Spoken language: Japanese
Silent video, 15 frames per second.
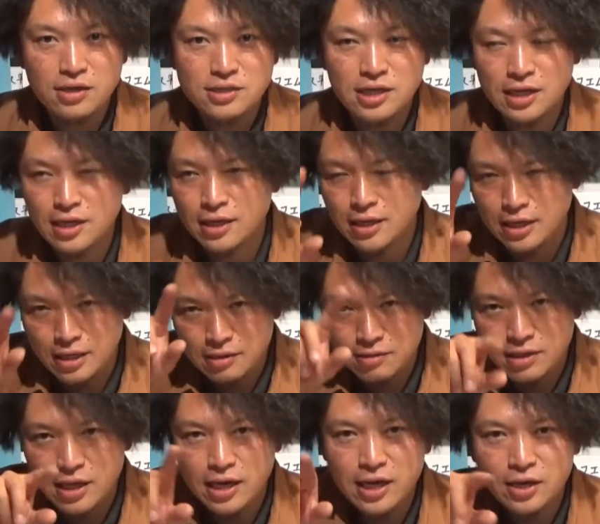定なり
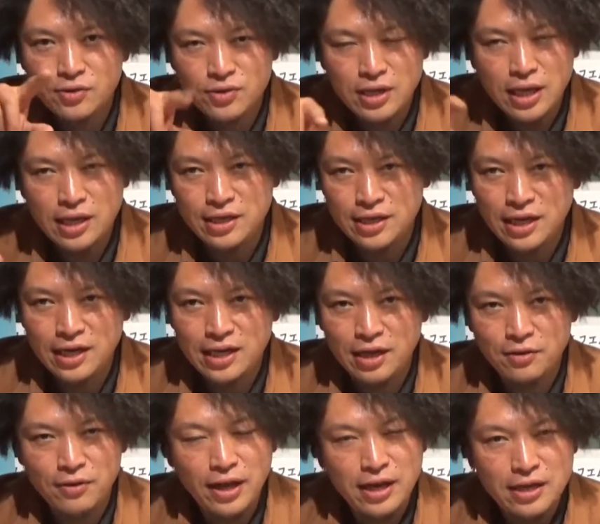定家の定になり
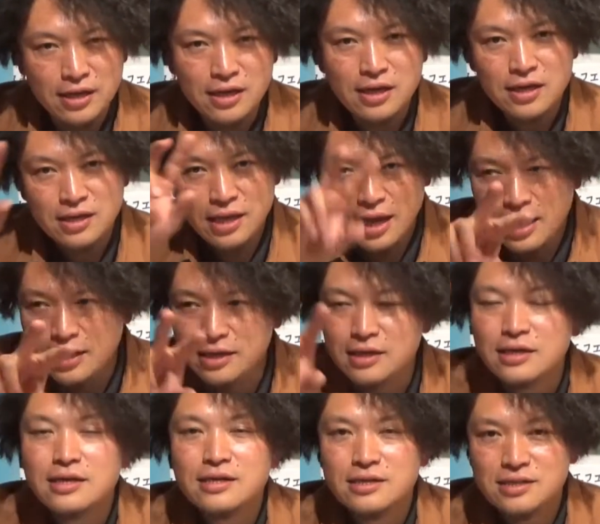だのなり定
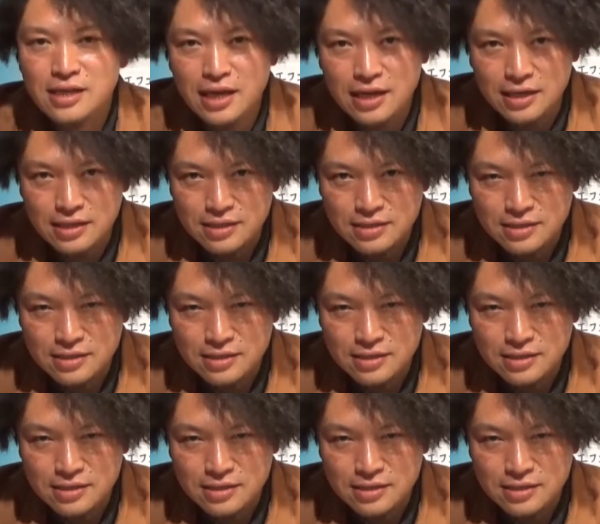成